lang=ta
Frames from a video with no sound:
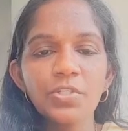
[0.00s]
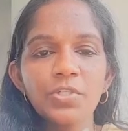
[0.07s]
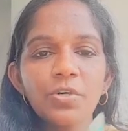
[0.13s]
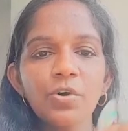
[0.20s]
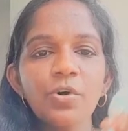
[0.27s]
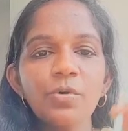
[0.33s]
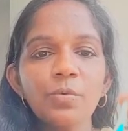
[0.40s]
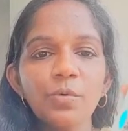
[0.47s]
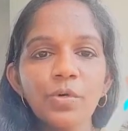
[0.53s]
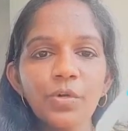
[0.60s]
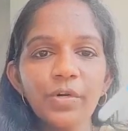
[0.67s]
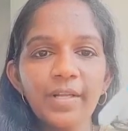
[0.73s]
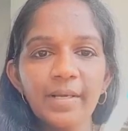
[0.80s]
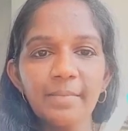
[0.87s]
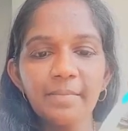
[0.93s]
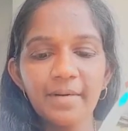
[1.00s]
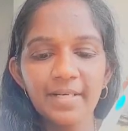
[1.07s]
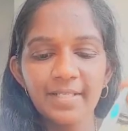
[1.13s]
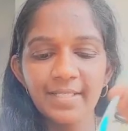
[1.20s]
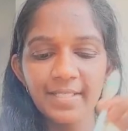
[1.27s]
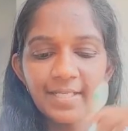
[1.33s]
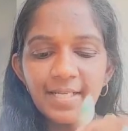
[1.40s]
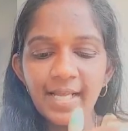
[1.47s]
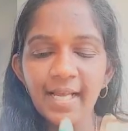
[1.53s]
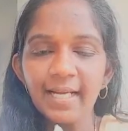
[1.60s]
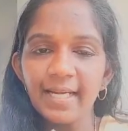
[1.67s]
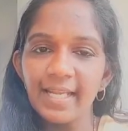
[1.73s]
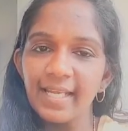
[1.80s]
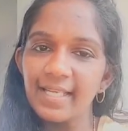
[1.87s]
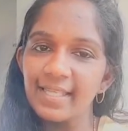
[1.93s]
ஸோ உங்களுடைய ப்ரஷ்ஷை
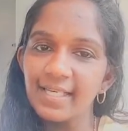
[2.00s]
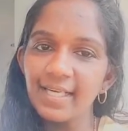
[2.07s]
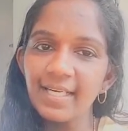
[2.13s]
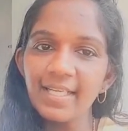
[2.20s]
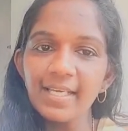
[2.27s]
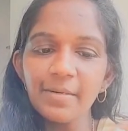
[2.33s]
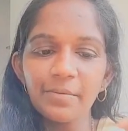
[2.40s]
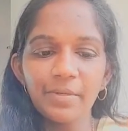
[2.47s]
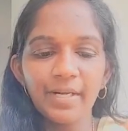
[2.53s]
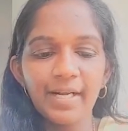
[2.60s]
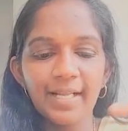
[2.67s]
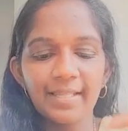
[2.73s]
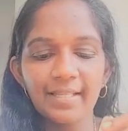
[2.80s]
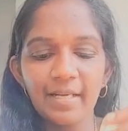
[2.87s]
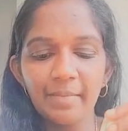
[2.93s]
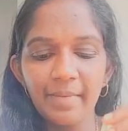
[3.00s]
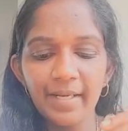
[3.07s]
நீங்கள் தனியாக ஒரு இடத்துல